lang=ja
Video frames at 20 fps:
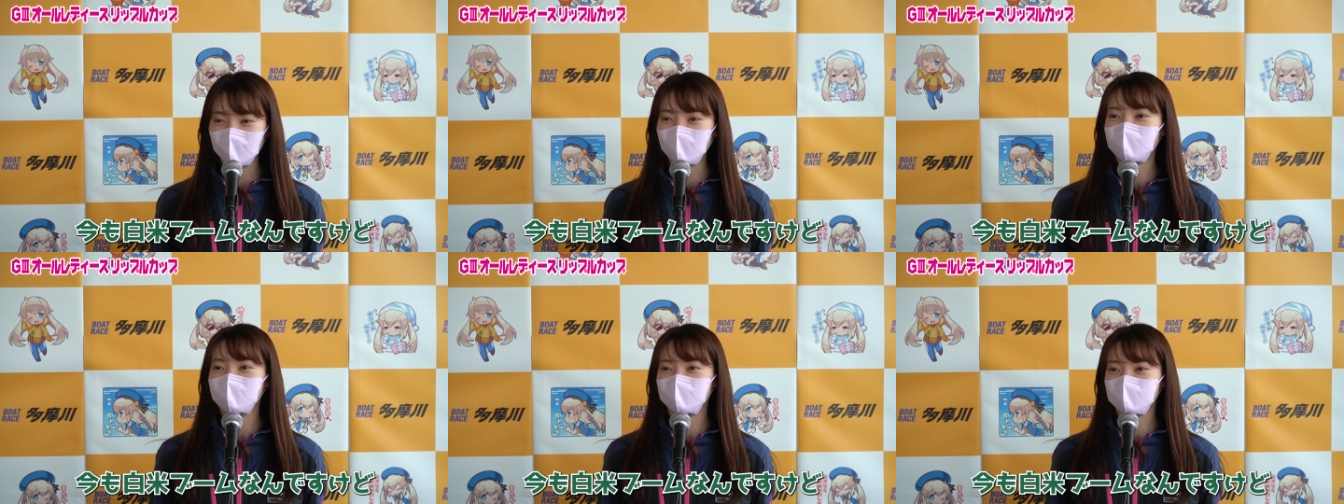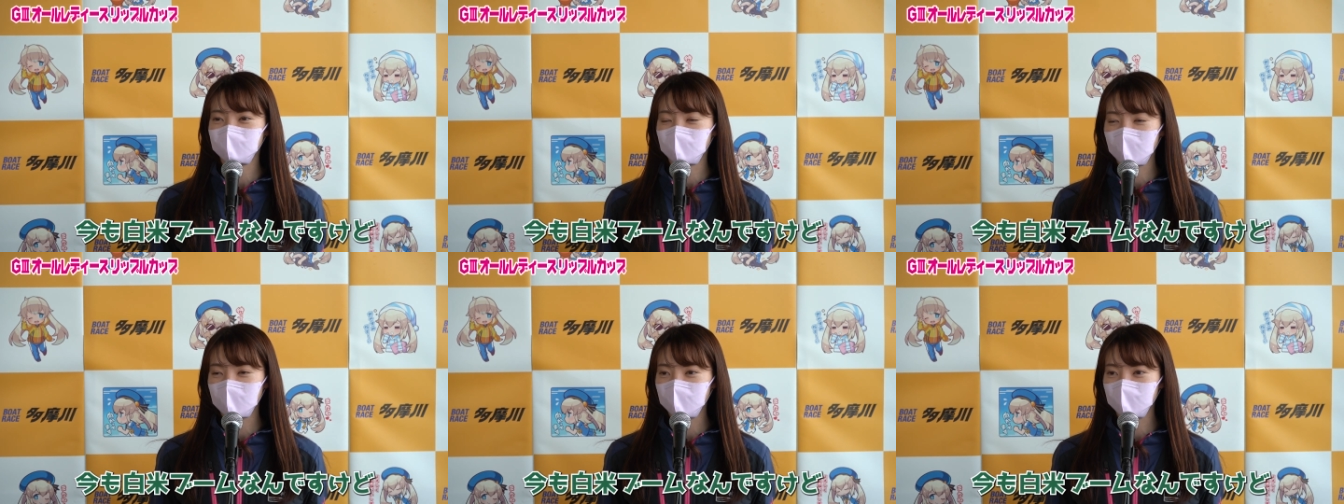も
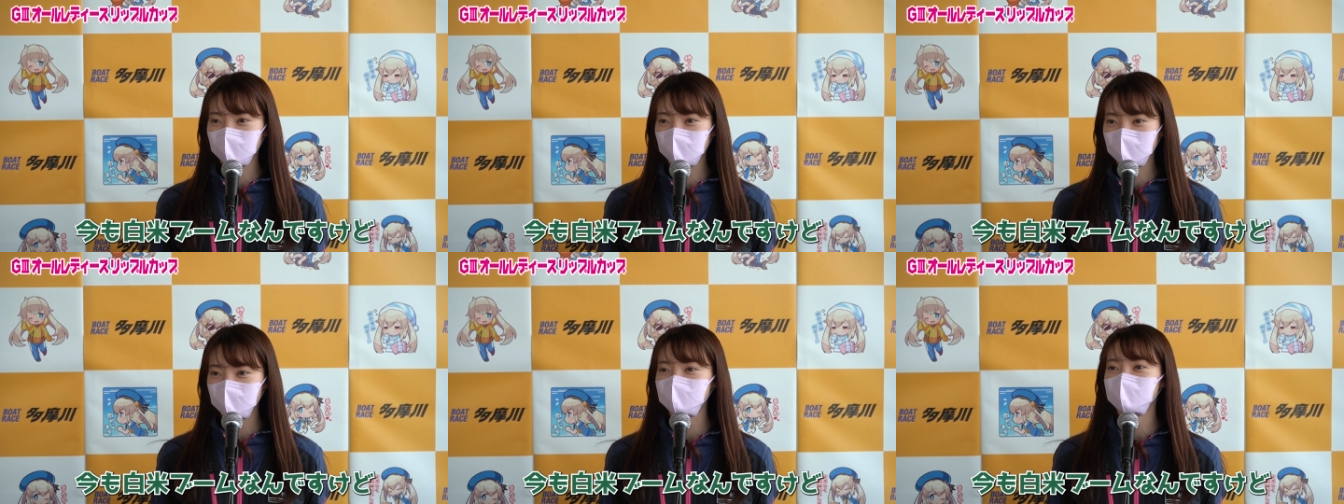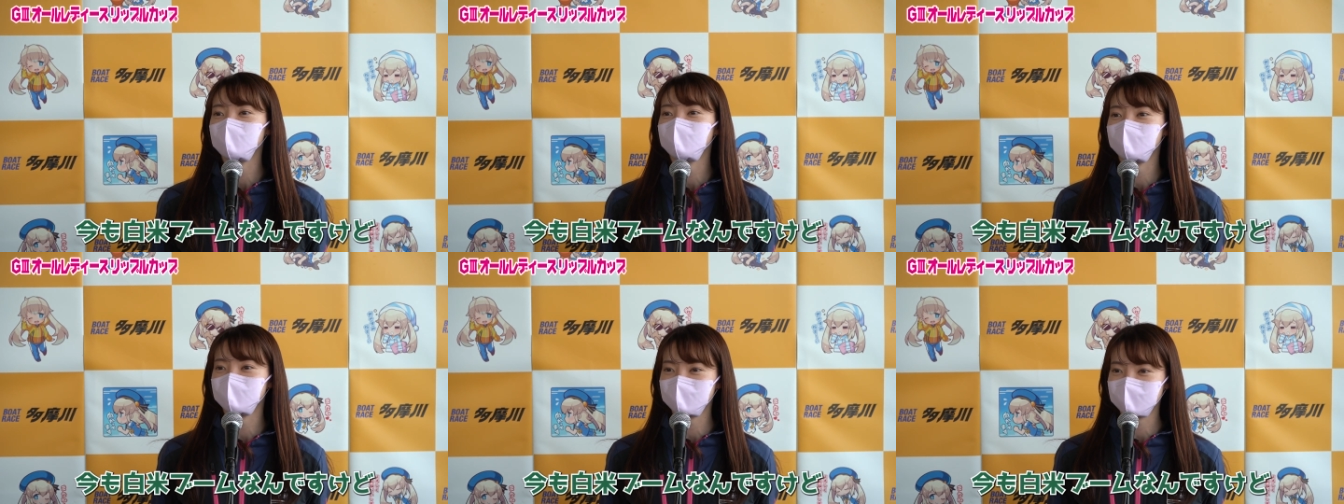白米
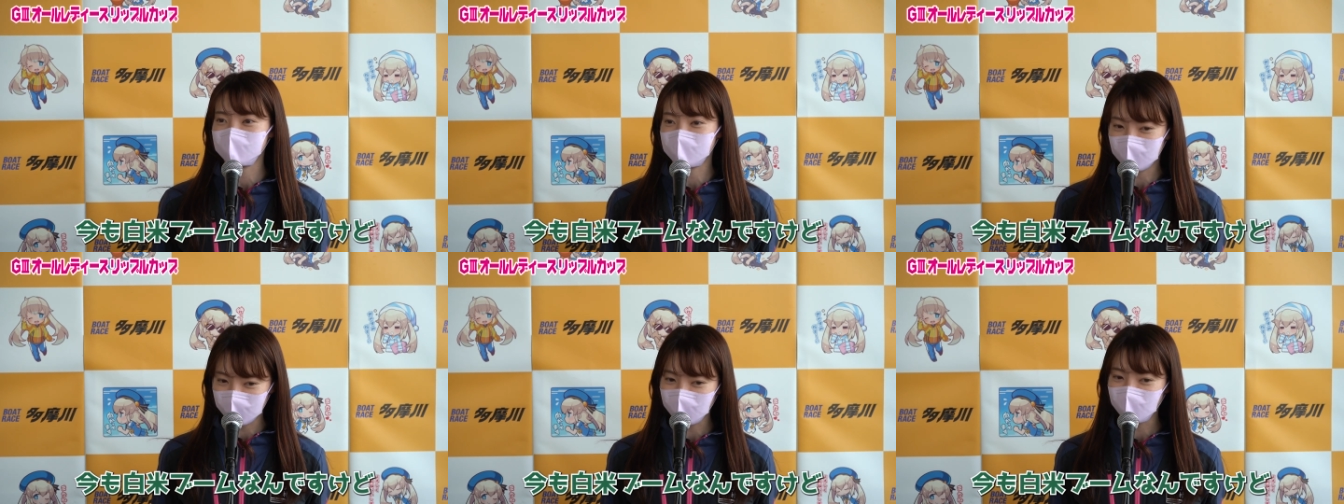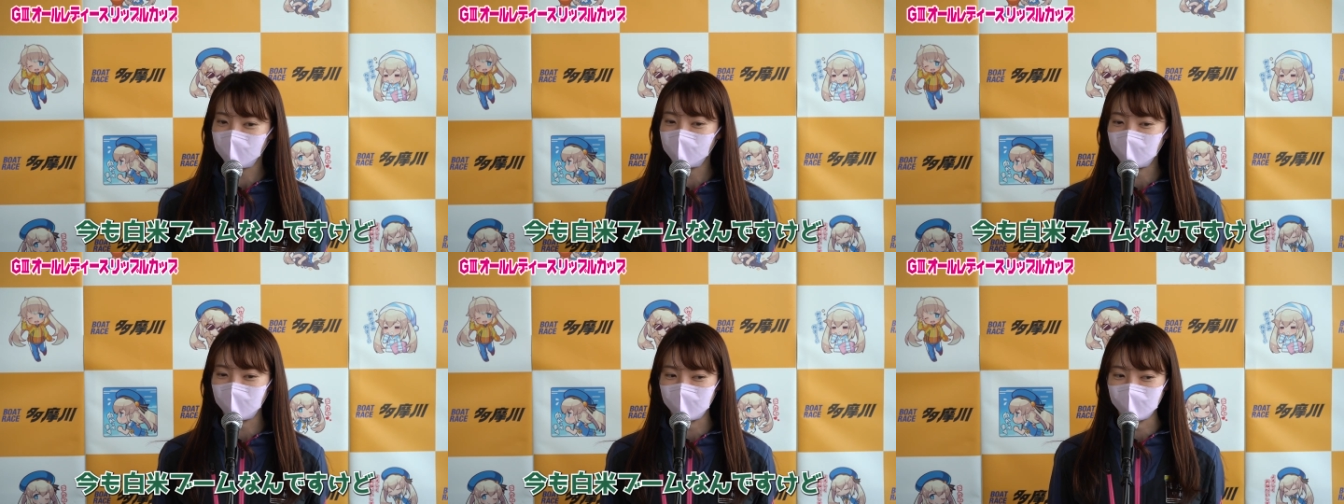ブームなんですけ
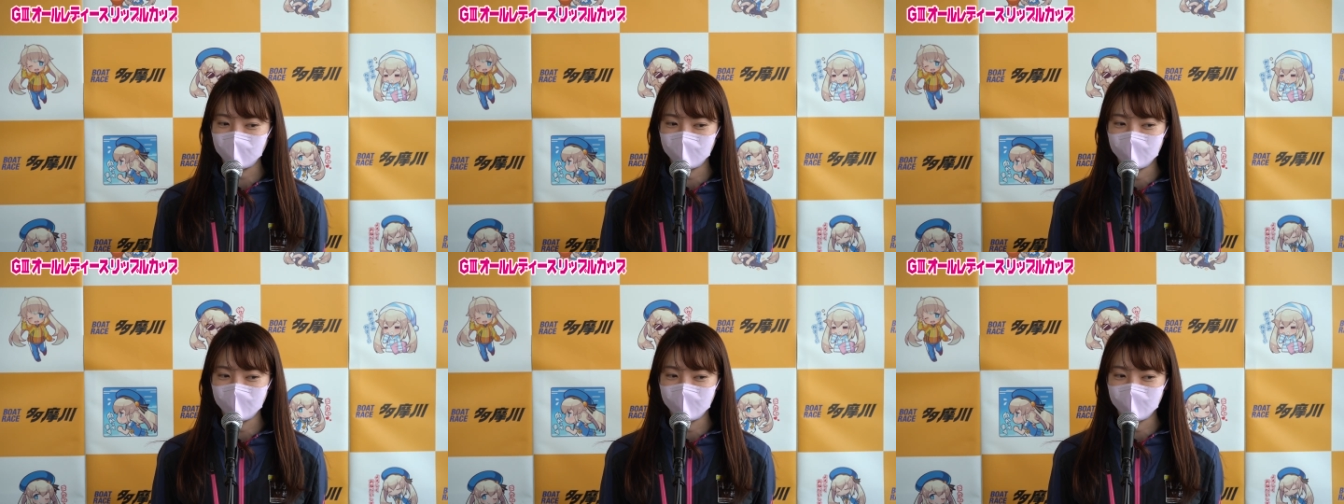ど、